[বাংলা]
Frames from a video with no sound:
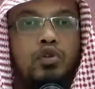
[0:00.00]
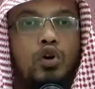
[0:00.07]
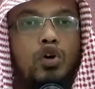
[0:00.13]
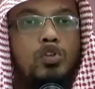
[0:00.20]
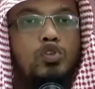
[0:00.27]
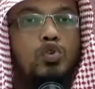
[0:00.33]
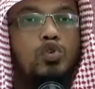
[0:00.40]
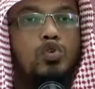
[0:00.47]

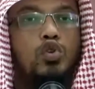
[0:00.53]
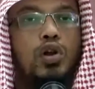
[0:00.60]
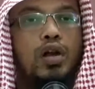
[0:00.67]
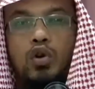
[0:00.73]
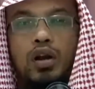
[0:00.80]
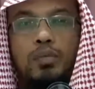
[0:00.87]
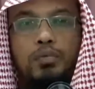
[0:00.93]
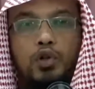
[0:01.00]
ফরজ গোসল
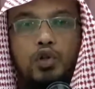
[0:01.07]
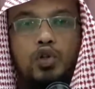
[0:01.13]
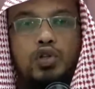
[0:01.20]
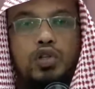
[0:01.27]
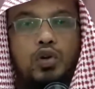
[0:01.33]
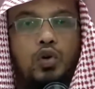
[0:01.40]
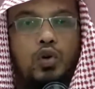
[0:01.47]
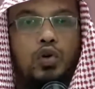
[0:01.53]
করার
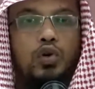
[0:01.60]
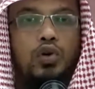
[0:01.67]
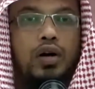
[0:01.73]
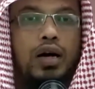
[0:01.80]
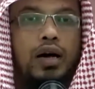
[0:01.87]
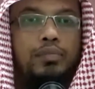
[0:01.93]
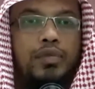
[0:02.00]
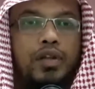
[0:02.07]
পদ্ধতি হলো
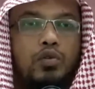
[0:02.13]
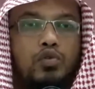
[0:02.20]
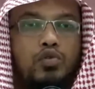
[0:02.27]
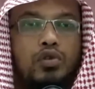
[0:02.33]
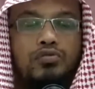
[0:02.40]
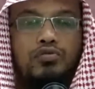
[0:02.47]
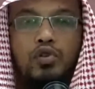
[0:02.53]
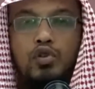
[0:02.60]
আপনার
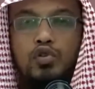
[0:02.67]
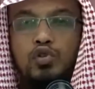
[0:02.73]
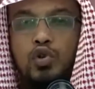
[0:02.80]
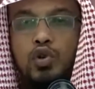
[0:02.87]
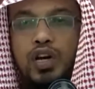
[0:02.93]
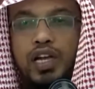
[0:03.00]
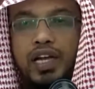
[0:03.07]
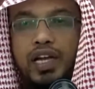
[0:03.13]
গোসল ফরজ
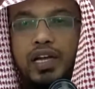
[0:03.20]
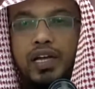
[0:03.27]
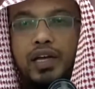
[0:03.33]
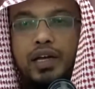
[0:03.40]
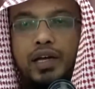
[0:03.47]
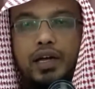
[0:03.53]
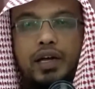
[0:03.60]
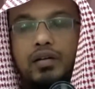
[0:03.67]
হলে
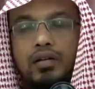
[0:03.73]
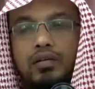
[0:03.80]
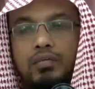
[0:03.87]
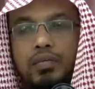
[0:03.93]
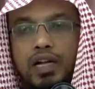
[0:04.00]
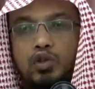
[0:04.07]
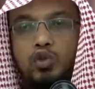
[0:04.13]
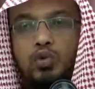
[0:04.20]

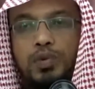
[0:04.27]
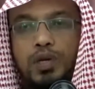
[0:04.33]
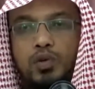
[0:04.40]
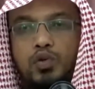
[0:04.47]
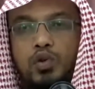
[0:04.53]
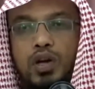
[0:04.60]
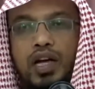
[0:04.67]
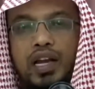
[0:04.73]
বাথরুমে
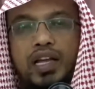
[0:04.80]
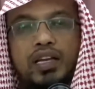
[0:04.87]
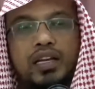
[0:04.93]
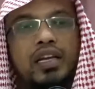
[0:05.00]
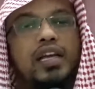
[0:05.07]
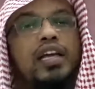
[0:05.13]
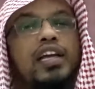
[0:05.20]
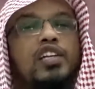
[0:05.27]
গোসলখানায়
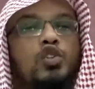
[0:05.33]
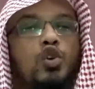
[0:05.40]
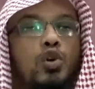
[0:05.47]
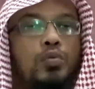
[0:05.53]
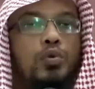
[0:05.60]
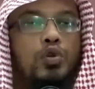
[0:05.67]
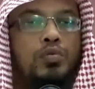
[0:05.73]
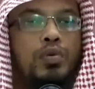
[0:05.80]
গিয়ে
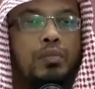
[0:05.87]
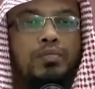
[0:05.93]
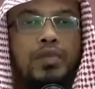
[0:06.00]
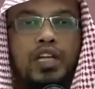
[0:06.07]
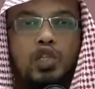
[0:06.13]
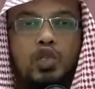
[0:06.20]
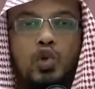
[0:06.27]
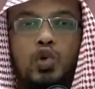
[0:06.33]
সর্বপ্রথম
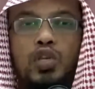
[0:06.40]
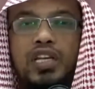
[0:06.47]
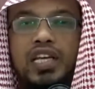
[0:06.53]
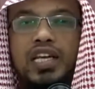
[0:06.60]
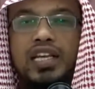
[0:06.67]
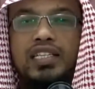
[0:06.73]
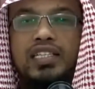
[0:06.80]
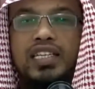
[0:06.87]
আপনার
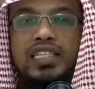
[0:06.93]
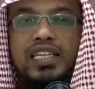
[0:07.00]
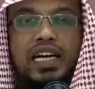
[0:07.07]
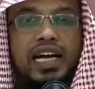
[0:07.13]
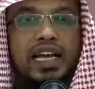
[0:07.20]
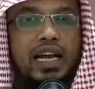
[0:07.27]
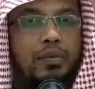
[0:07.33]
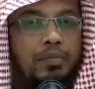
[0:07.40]
শরীরের যে
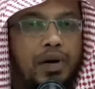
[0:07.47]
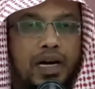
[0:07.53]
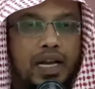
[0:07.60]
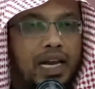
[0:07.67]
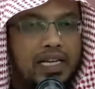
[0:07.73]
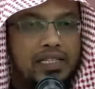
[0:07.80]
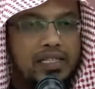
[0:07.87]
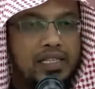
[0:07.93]
জায়গায় নাপাক
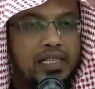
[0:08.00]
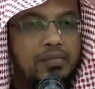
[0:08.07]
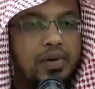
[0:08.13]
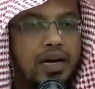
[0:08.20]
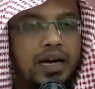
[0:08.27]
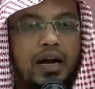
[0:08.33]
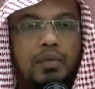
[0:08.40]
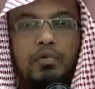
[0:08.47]
লাগছে
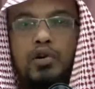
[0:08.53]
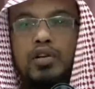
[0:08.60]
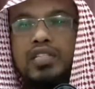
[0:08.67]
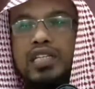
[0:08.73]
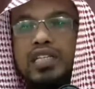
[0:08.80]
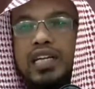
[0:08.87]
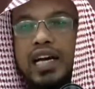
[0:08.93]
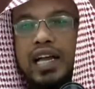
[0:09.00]
বা কাপড়ের
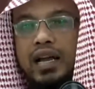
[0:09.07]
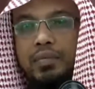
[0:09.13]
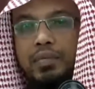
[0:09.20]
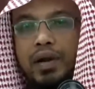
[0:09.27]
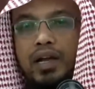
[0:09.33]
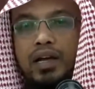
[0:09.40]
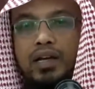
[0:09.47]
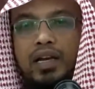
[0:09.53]
যে জায়গায়
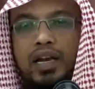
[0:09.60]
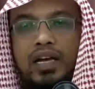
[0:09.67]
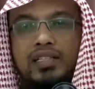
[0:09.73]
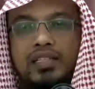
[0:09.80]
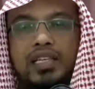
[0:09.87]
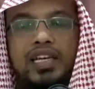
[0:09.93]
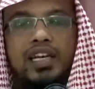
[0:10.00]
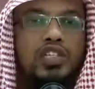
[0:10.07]
নাপাক
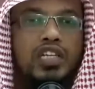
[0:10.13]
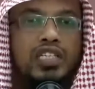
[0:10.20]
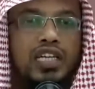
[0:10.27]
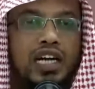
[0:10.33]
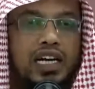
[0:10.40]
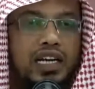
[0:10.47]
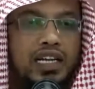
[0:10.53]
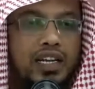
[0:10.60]
লাগছে সেই
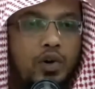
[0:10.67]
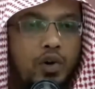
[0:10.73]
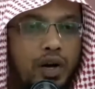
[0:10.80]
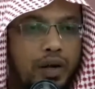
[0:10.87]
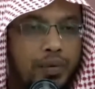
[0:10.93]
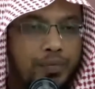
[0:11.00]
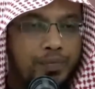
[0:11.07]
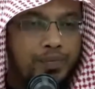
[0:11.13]
জায়গাটা কি করা